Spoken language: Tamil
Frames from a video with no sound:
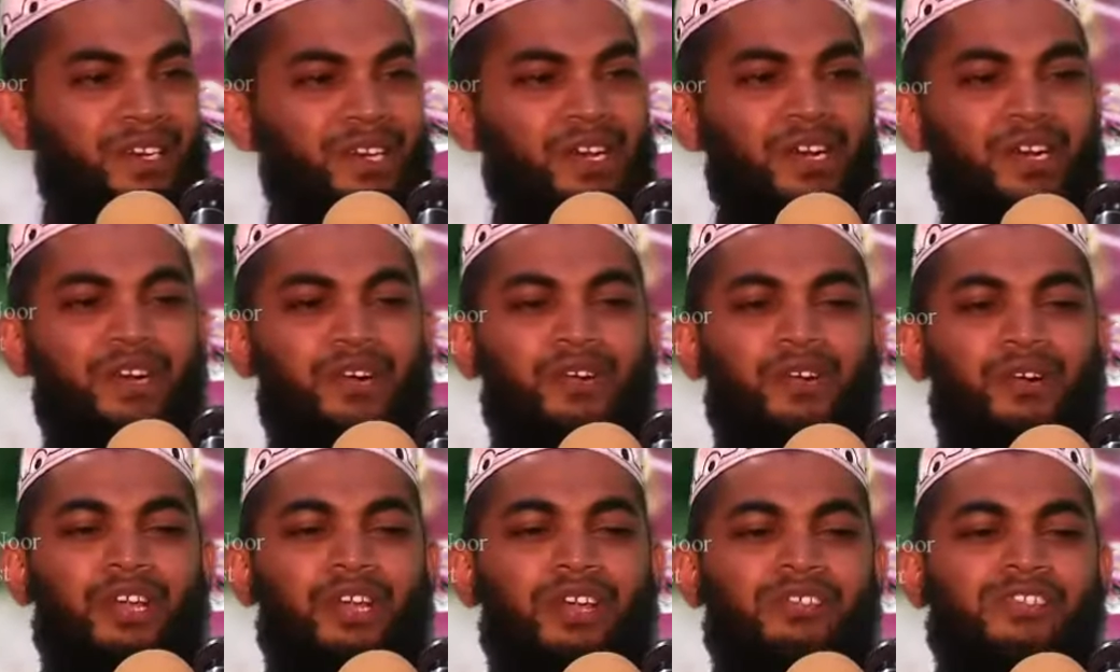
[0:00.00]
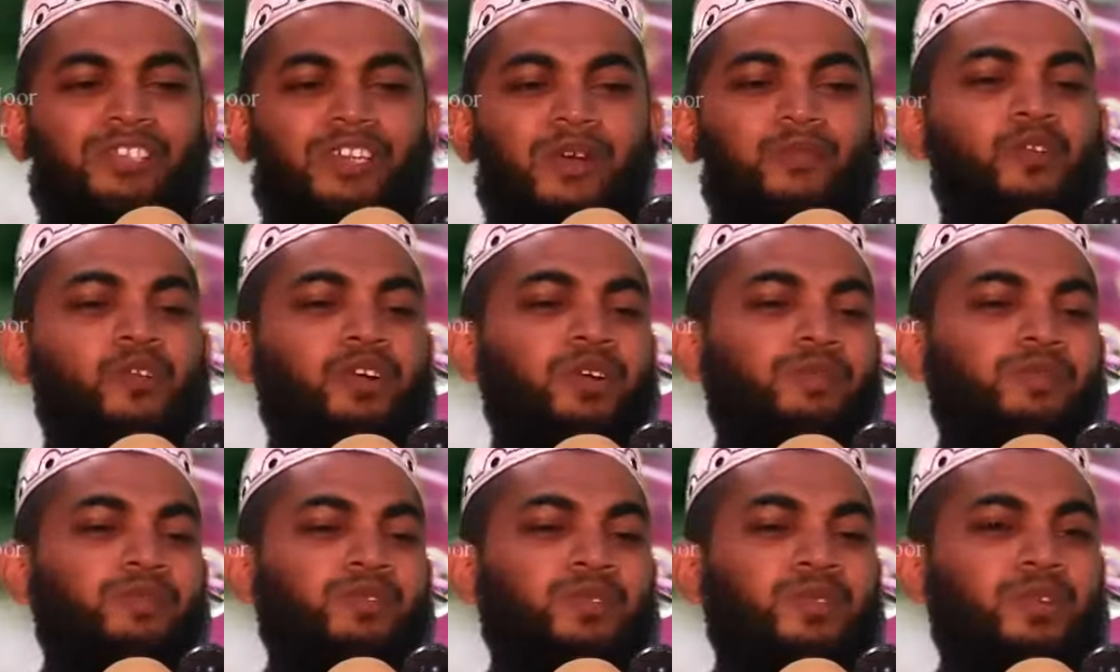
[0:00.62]
எங்களுடைய
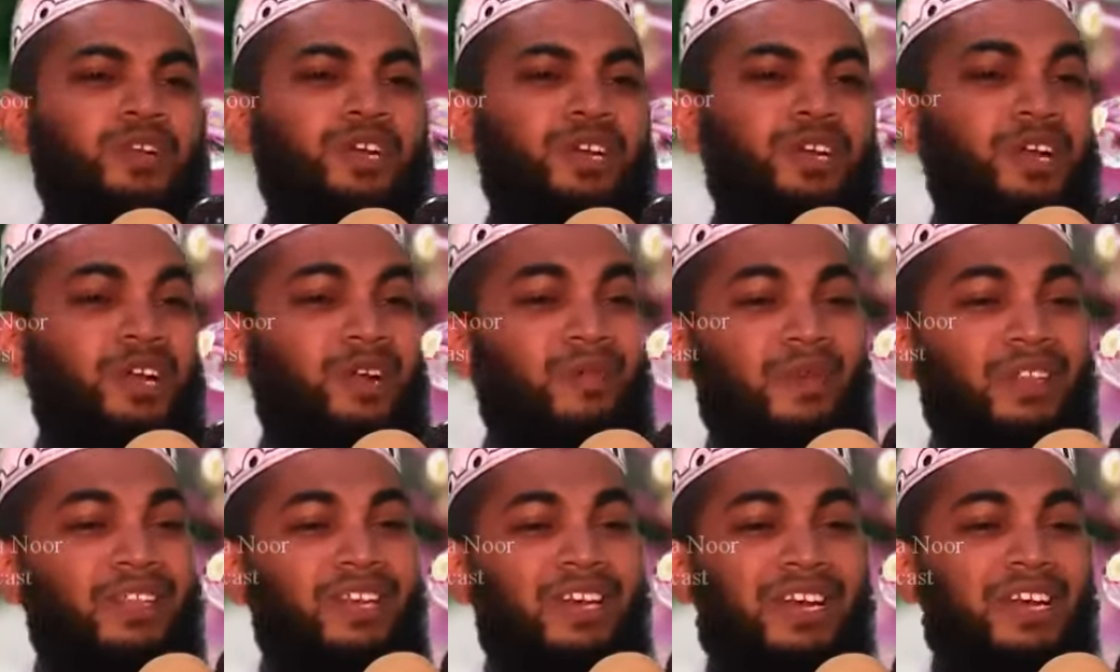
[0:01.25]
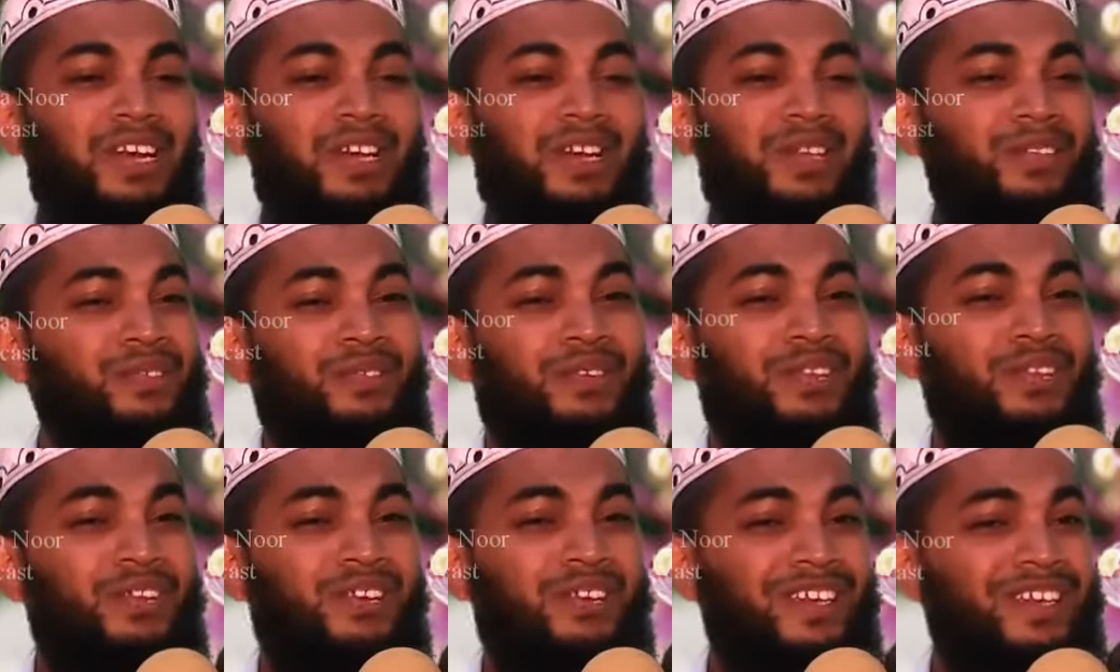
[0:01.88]
சமூகம் சொல்லுகின்ற பதில் என்ன
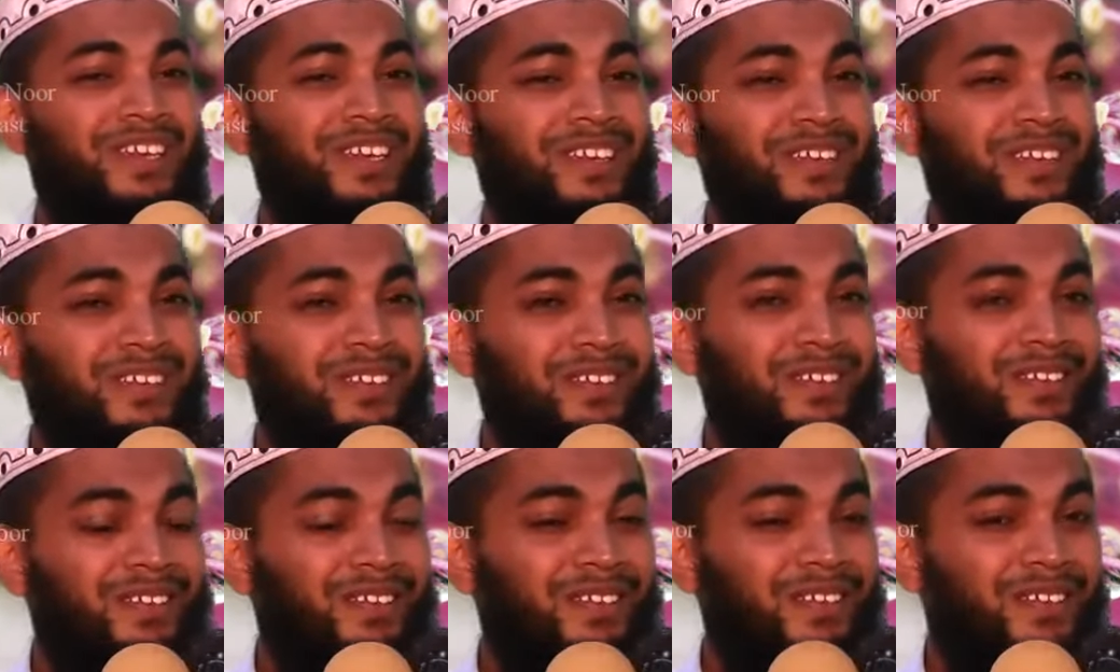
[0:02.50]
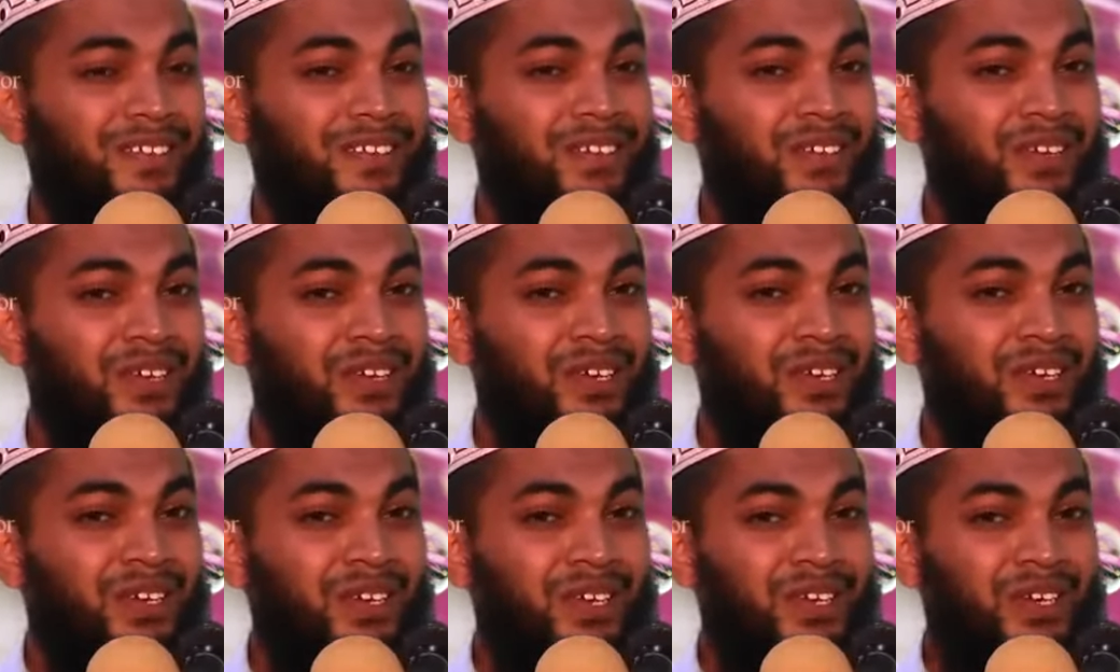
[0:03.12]
தோழர்களே
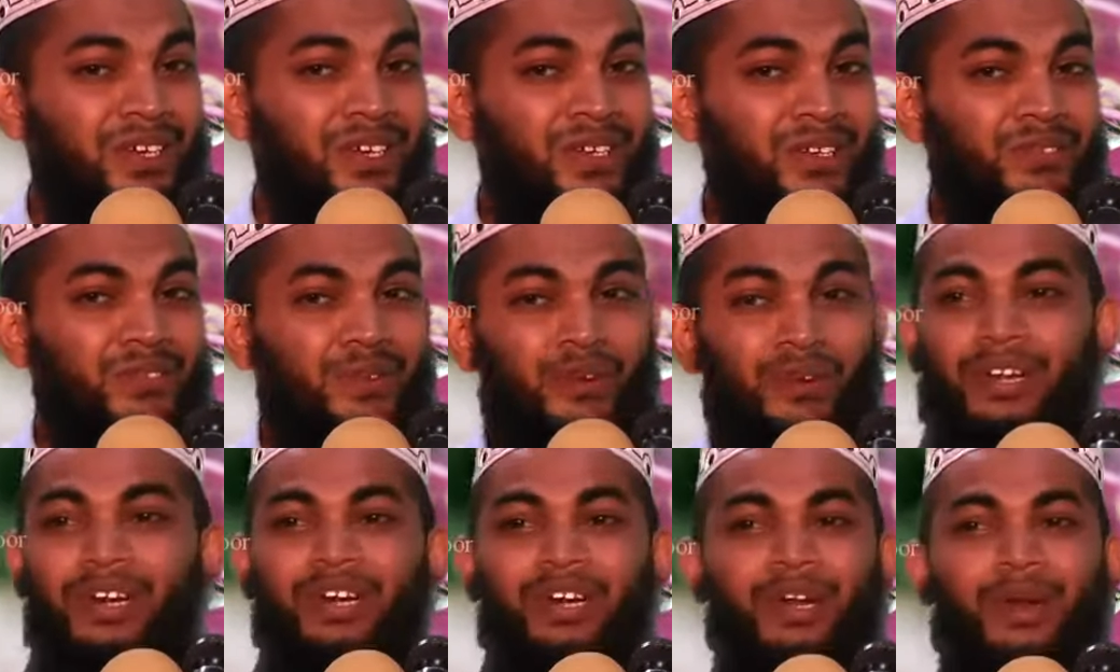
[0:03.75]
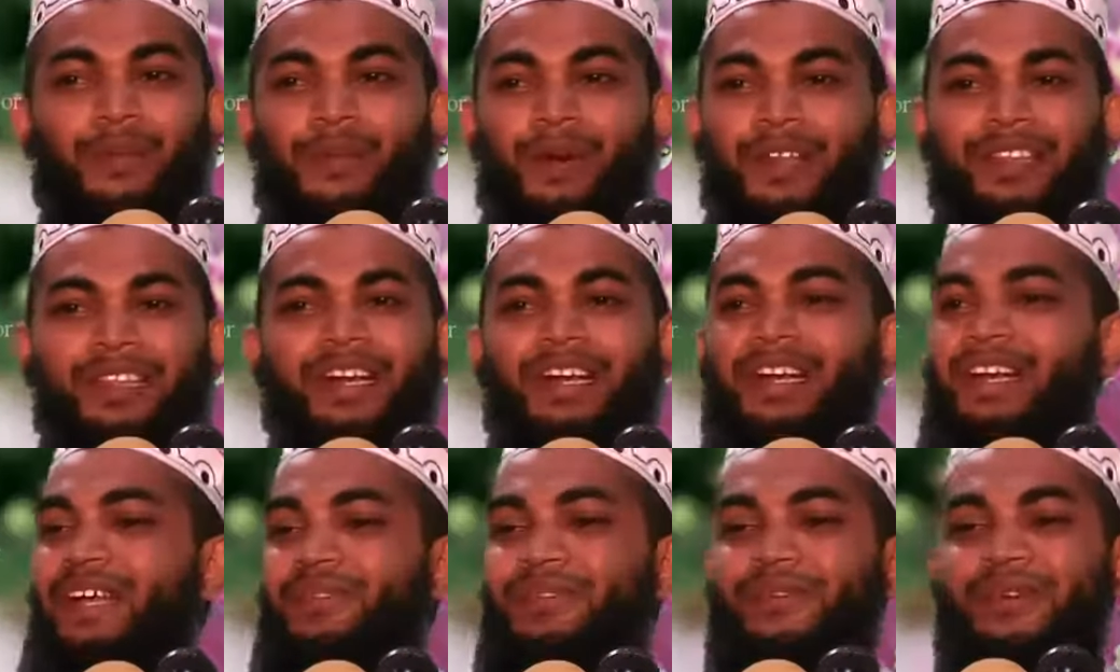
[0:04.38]
சொல்லுகின்ற பதில்
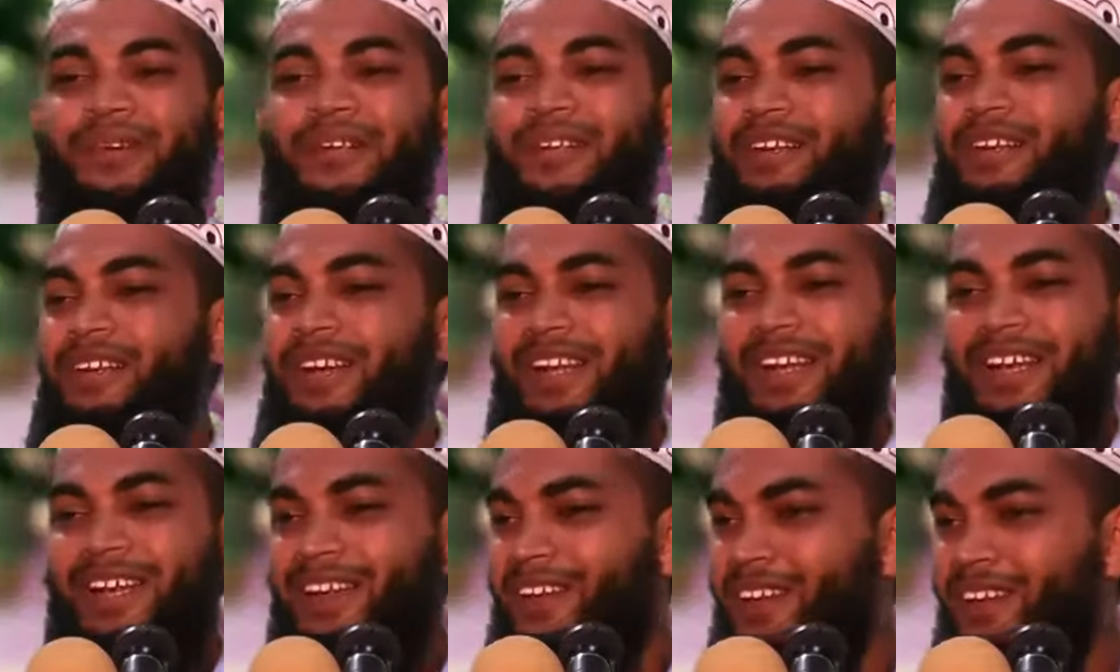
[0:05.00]
என்ன தோழர்களே